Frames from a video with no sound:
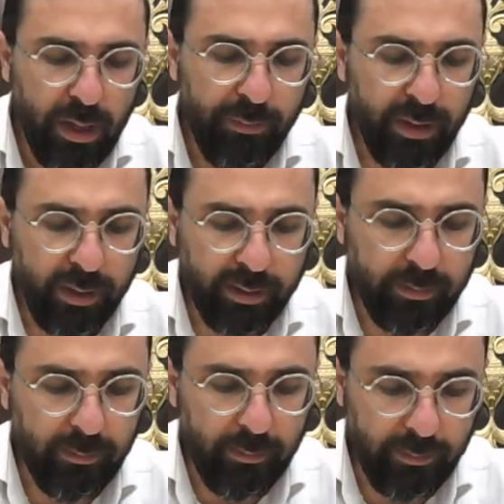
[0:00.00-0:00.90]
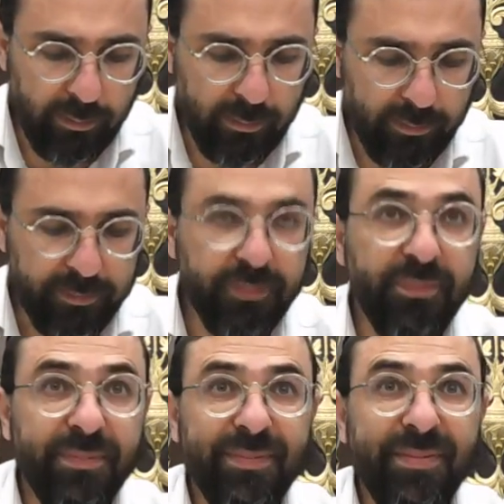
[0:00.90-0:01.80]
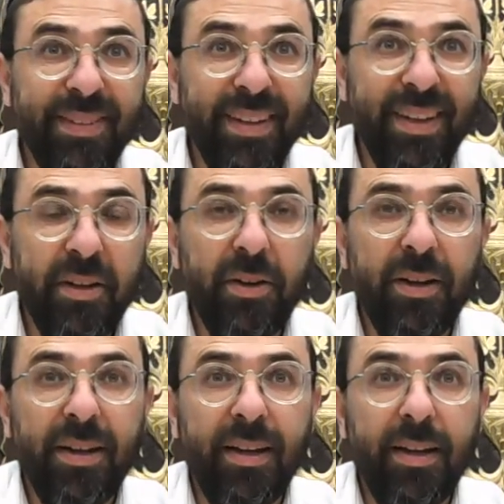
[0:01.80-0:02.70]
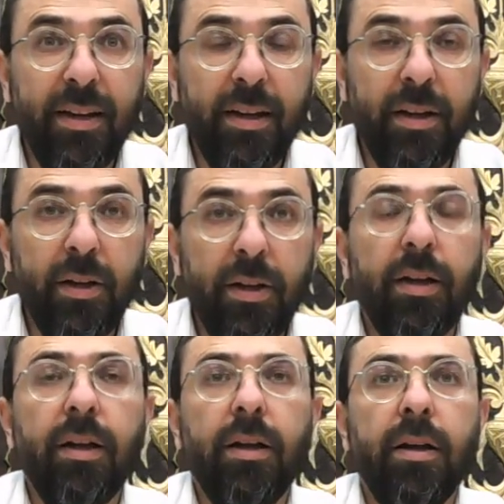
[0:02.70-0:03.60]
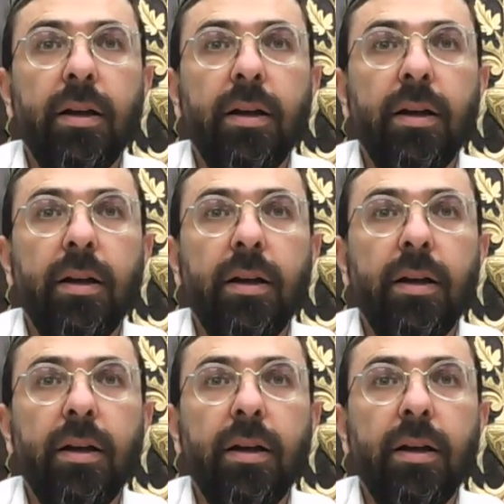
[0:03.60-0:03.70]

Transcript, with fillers: Même dans les, dans les... Hein.